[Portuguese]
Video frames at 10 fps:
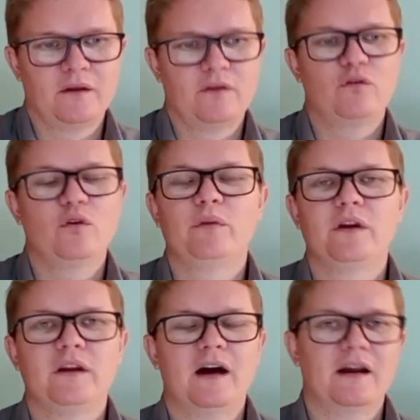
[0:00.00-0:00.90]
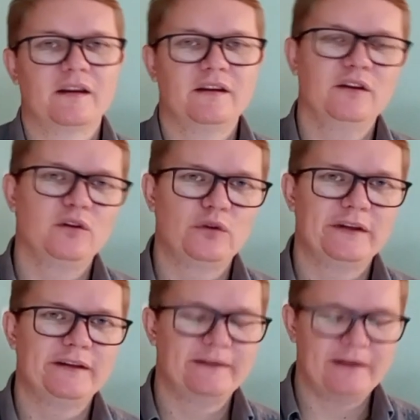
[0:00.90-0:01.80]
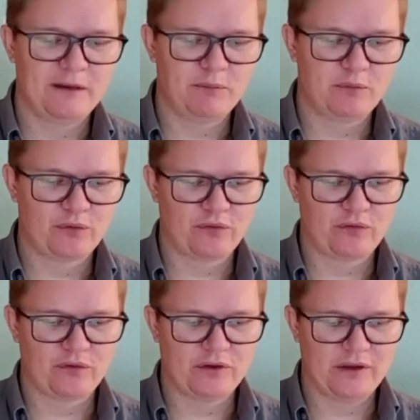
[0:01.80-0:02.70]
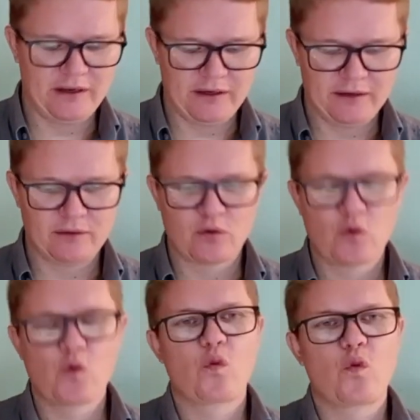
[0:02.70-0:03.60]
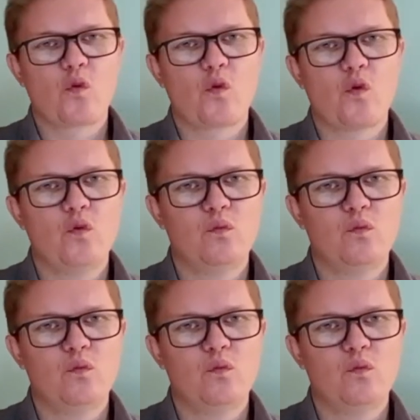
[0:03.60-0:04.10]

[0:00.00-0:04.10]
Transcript: sobre aquilo que temos em comum.